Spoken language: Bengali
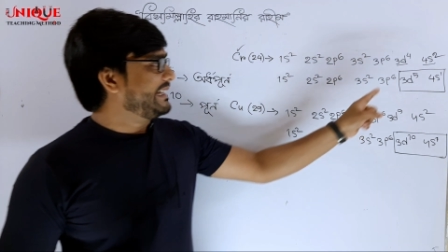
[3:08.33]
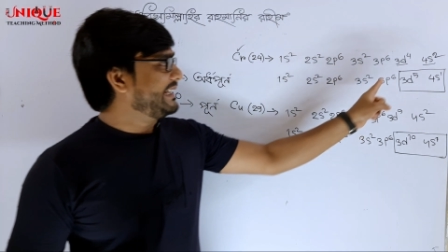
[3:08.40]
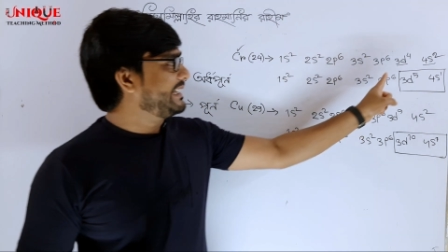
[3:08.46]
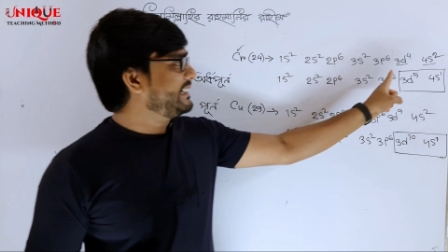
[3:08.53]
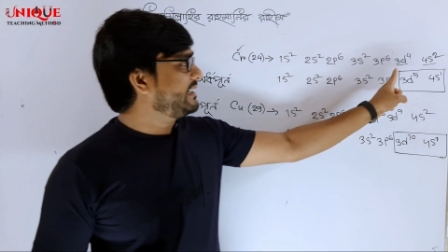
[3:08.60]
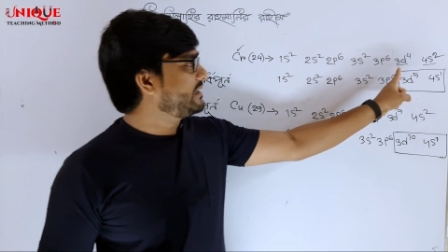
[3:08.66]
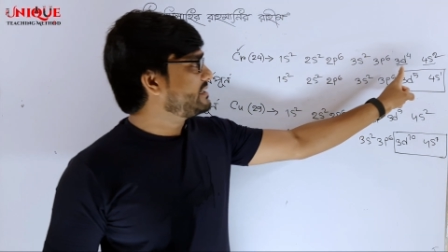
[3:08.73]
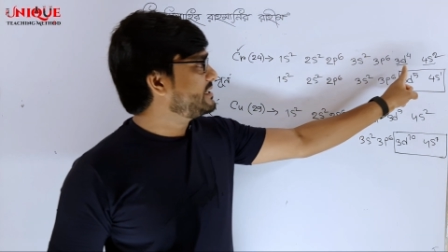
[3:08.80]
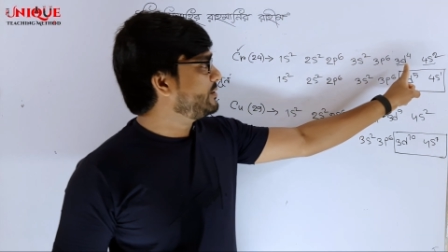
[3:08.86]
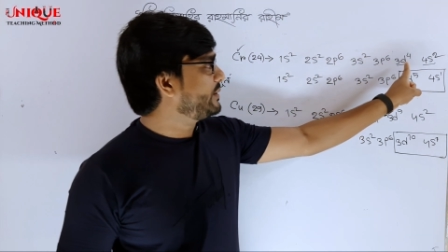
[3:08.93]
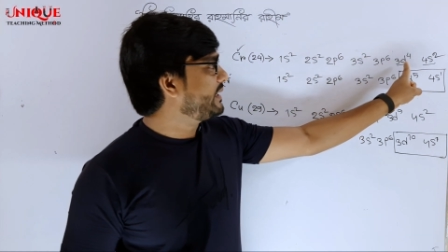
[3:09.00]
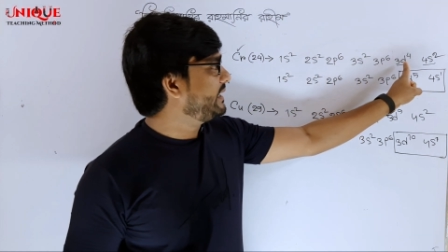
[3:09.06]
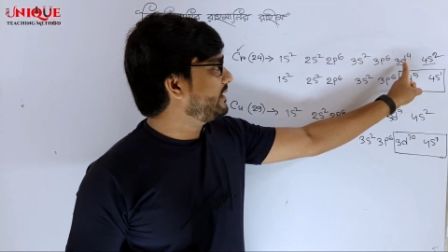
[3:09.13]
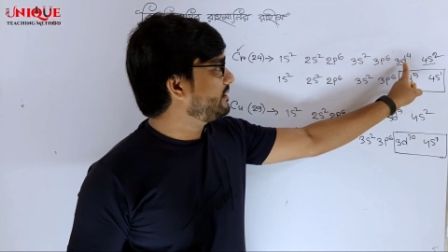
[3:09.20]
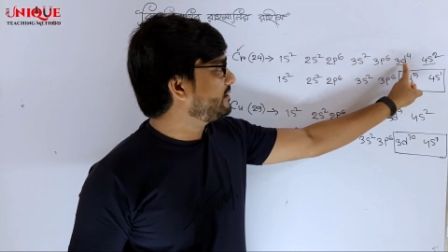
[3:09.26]
এখানে ছিল
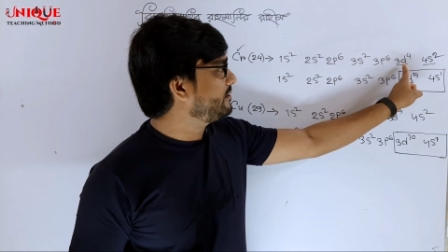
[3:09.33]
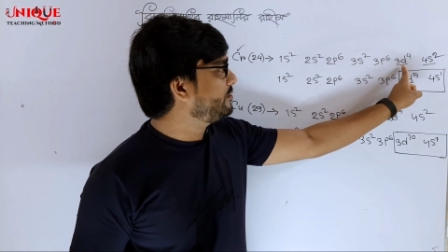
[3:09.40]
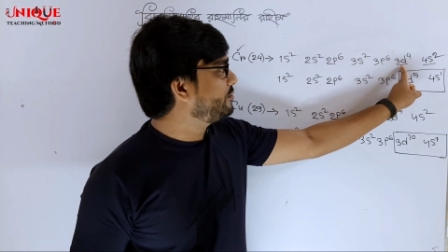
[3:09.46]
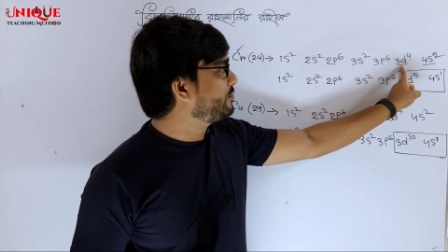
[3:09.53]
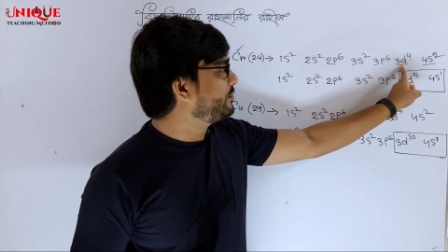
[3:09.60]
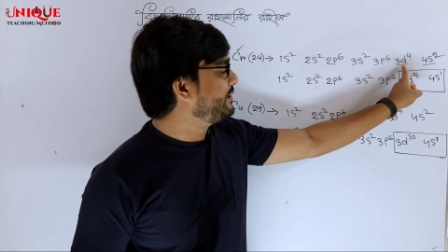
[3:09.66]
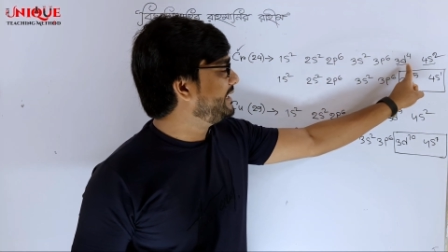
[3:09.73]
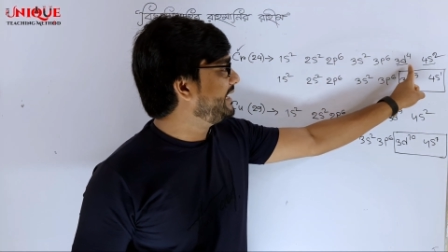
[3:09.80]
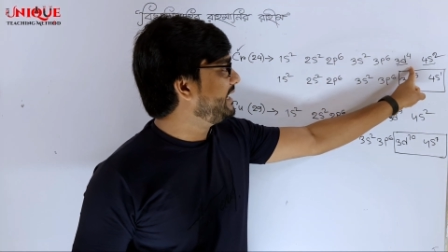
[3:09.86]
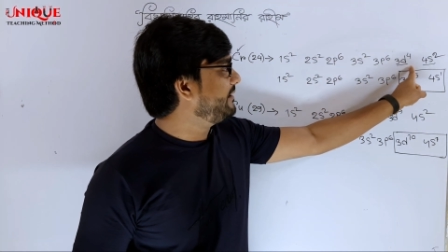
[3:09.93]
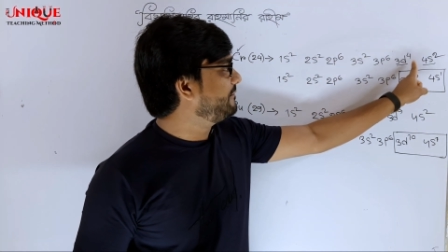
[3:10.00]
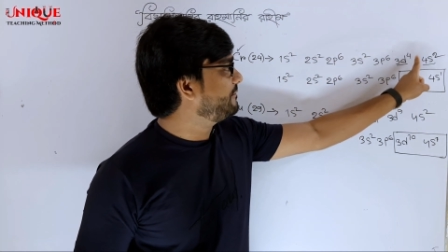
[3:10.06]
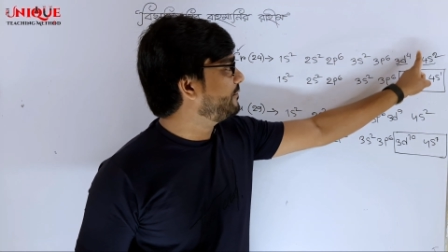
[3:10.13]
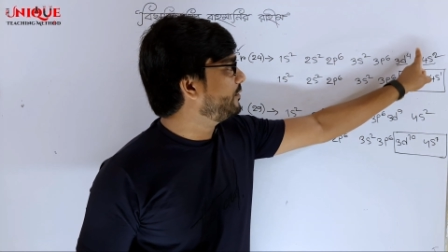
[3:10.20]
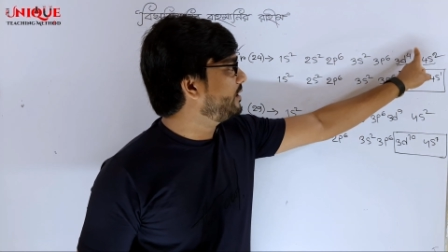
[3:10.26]
কি থ্রি ডি
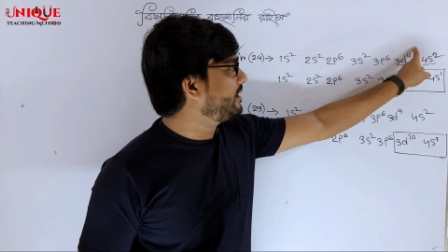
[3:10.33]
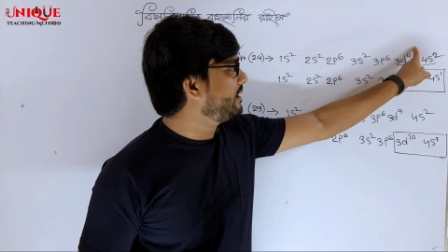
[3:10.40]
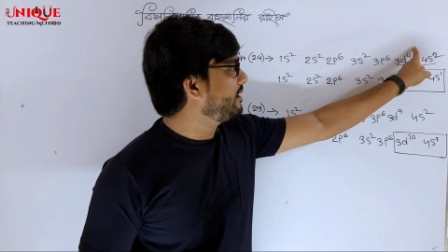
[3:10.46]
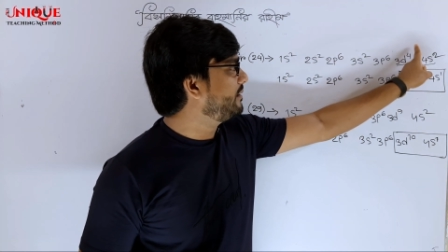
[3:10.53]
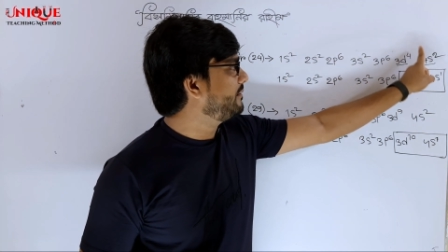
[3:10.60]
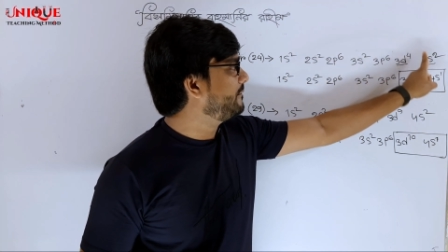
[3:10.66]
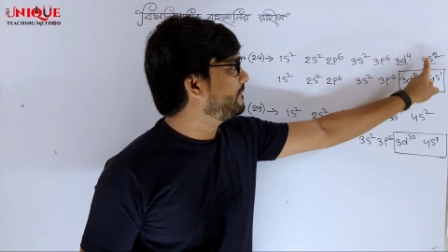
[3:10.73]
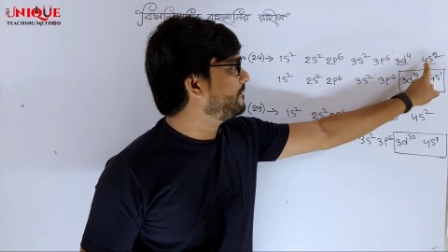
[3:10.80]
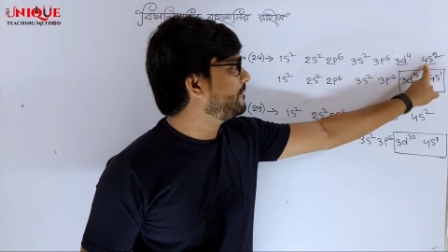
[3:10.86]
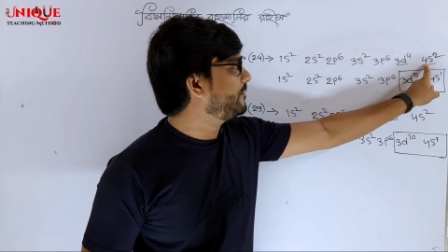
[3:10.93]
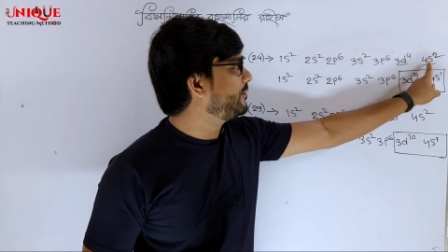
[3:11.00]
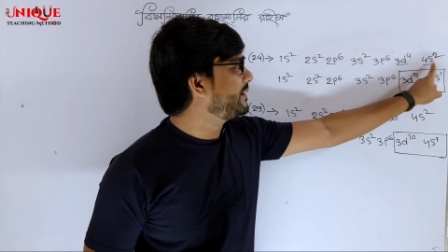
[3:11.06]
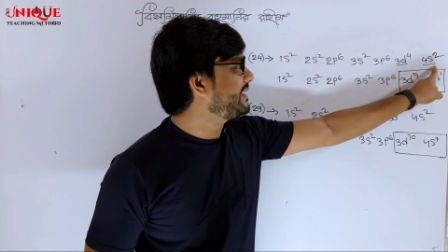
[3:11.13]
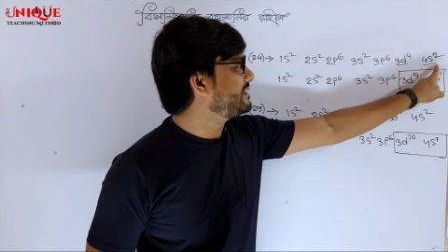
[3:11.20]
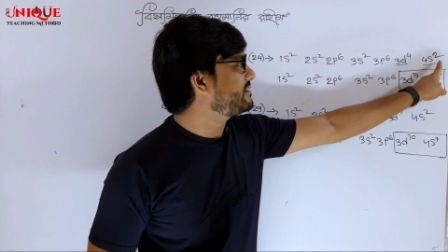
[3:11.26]
ফোর
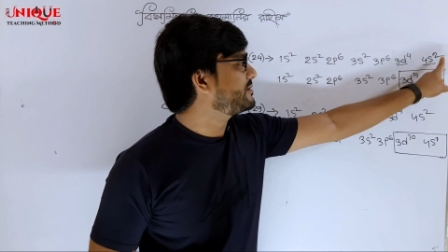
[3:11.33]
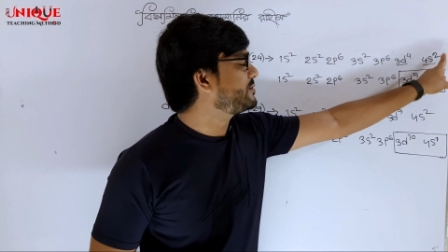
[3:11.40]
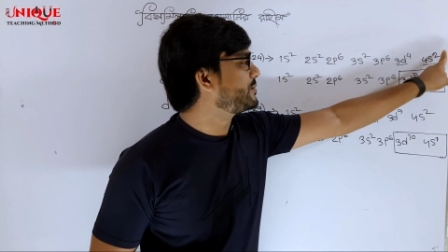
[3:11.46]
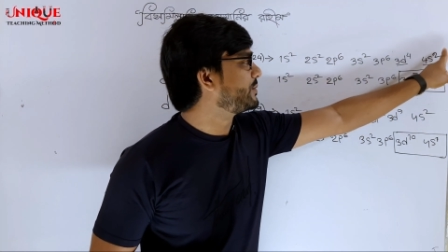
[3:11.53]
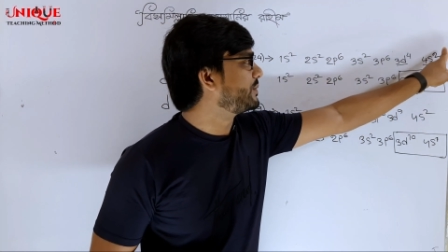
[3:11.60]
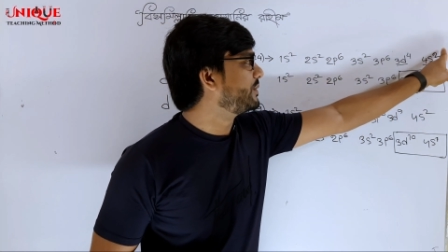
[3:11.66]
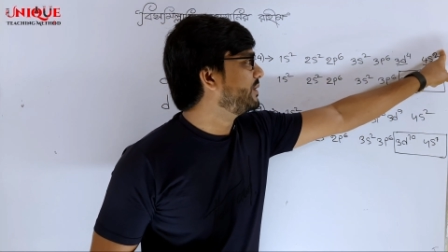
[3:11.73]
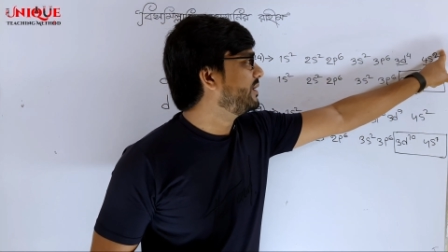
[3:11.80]
ফোর এস টু